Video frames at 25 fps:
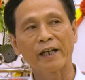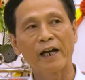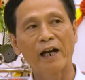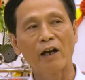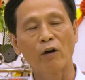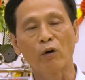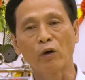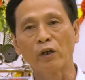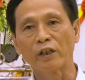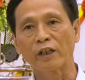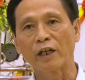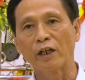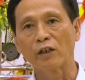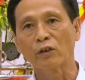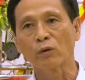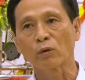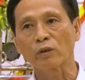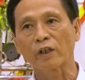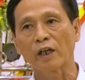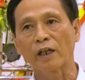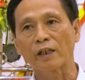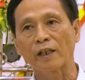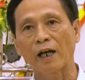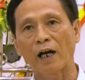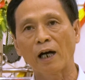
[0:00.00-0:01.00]
cái đại hội thể
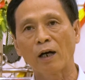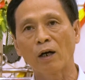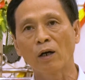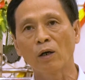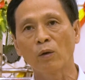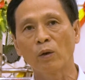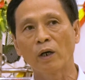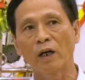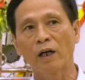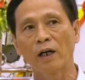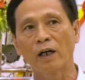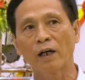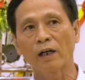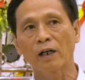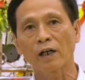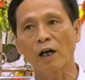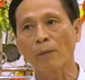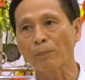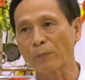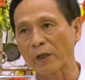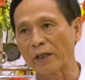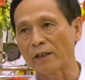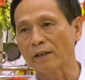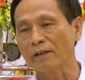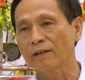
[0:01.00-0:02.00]
dục thể thao ờ,
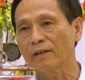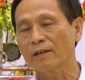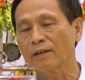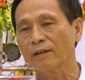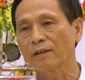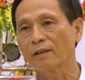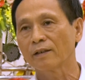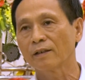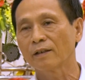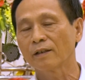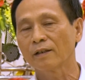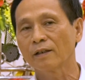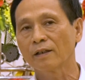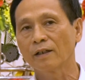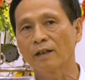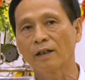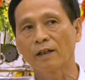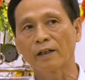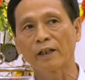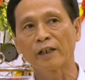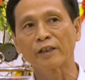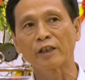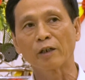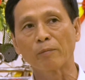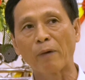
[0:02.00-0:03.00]
cấp tỉnh
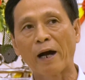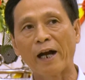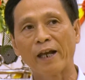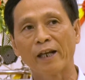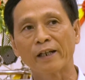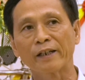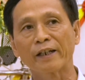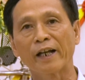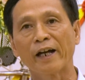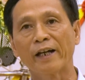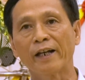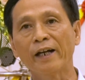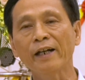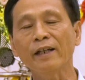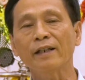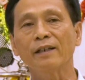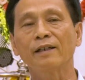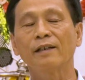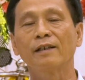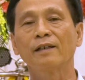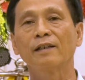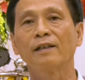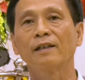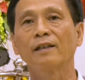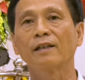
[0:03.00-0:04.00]
à, lần thứ bảy lần này đấy
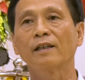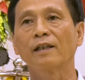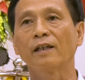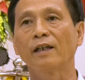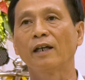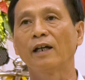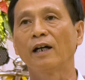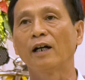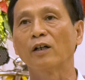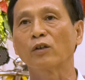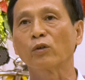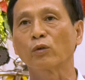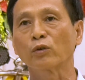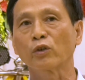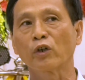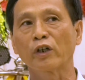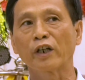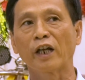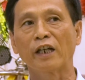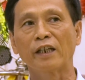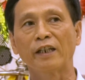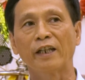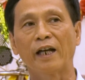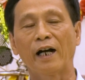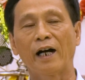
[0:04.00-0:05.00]
thì ờ, chúng
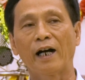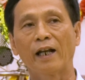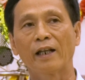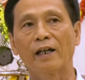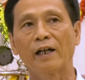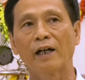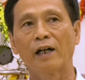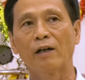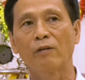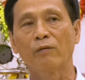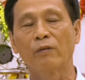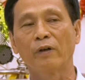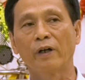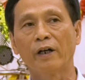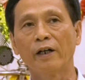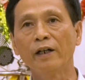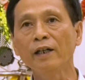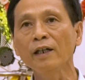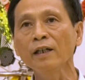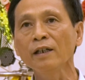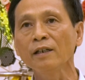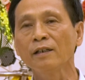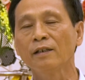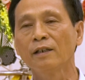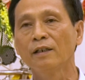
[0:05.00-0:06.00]
tôi đánh giá là
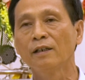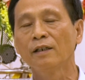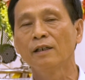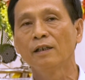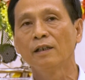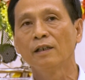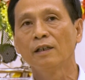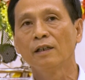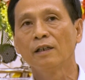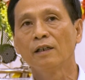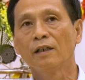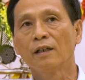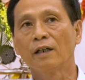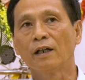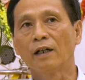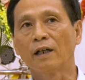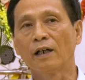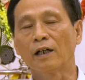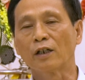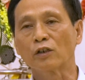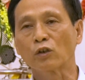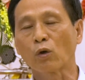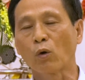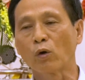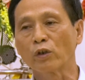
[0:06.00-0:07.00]
với
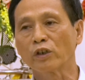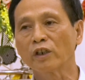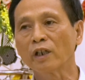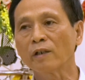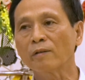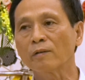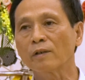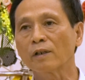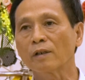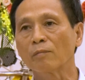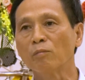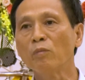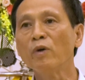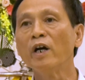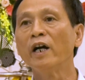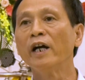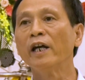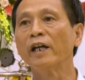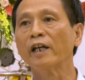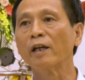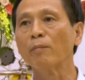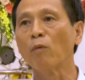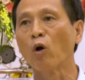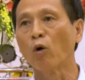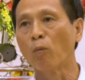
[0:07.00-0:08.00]
ờ, tổ chức
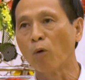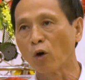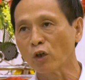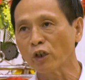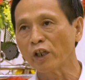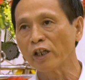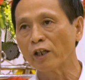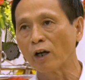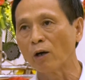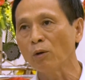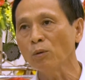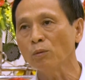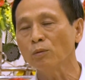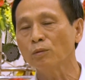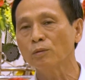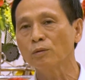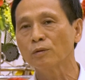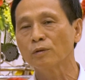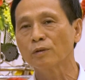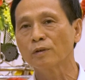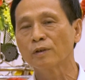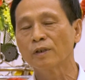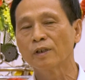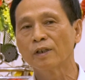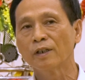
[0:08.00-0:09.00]
10 cái bộ môn thi đấu
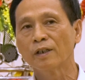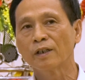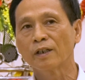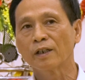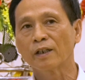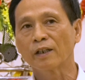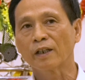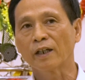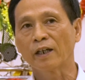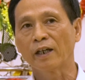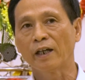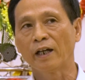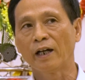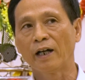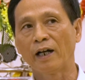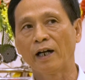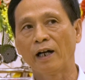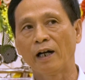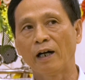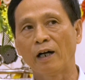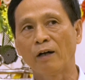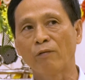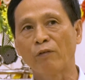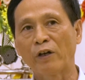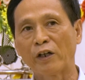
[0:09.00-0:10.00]
thì
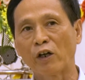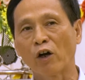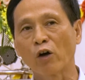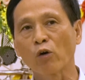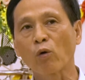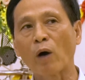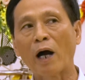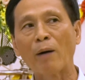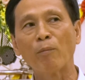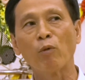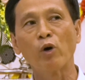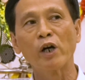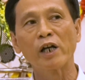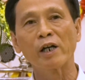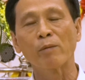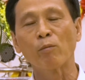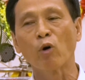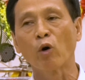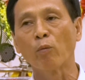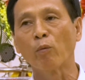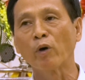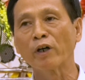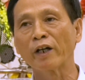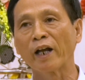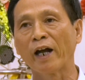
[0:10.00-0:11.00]
phải nói qua mỗi
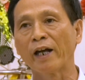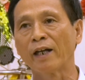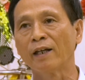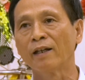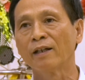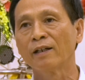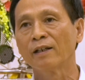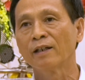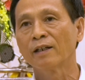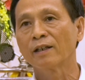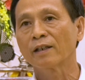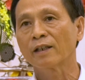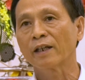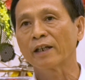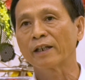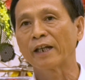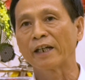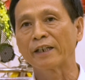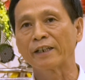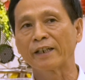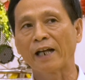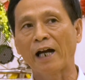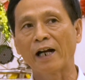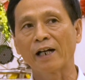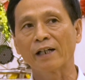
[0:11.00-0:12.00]
bộ môn này thì
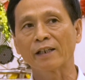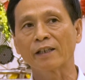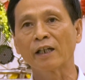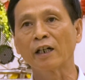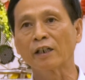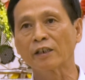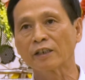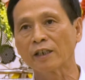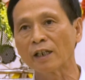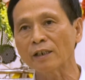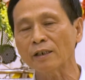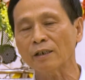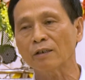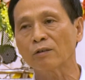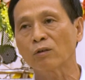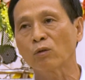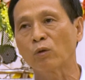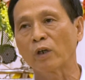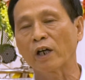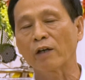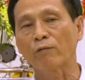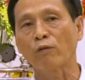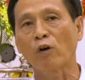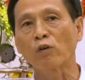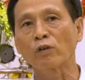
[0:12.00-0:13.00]
đánh giá cái thực chất
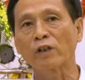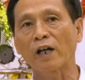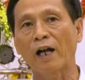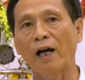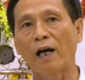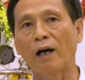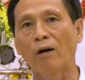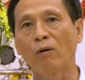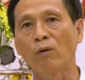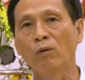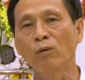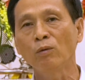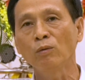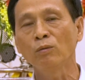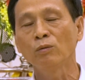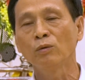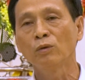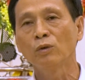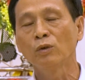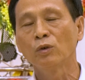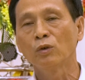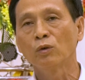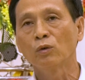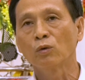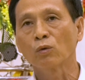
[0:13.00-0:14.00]
của cái phong trào
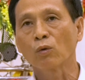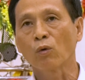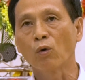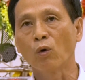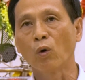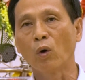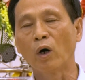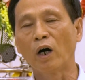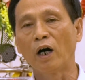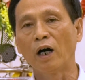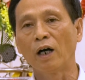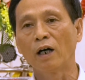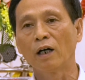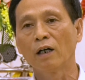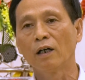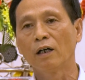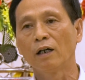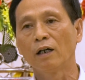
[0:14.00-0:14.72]
của